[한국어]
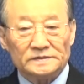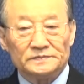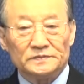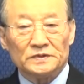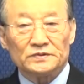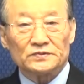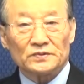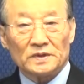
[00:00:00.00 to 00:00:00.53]

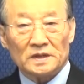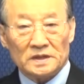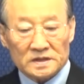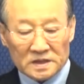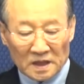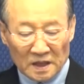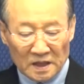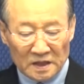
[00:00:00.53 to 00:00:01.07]
민숙
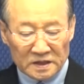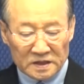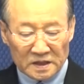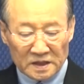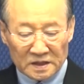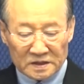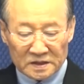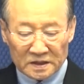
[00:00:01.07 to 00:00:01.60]
1장
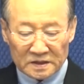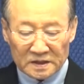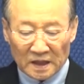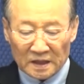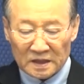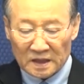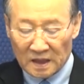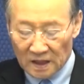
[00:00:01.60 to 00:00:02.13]
1절에서
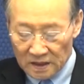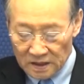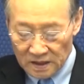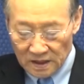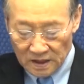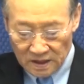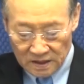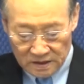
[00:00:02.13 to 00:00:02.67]

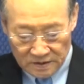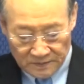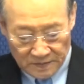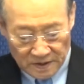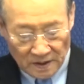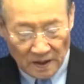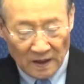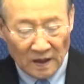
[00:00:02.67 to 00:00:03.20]
4절까지
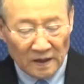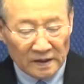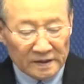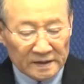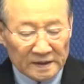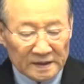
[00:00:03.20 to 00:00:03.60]
읽겠습니다.